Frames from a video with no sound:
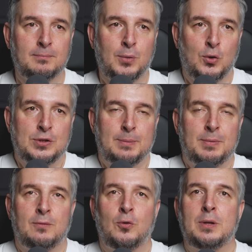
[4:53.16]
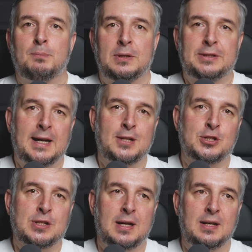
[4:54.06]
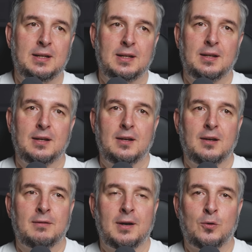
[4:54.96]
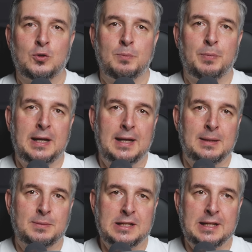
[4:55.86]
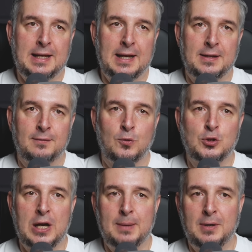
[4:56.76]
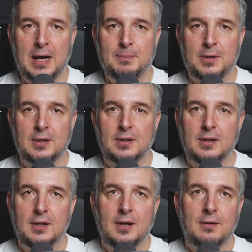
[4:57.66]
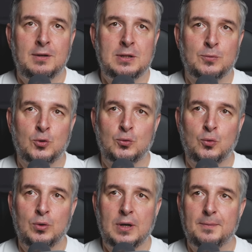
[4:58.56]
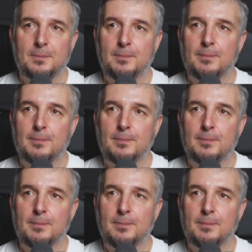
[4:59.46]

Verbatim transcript: Просто проводим полтора часа в хорошем, приятном состоянии. Включаем камеры, видим друг друга,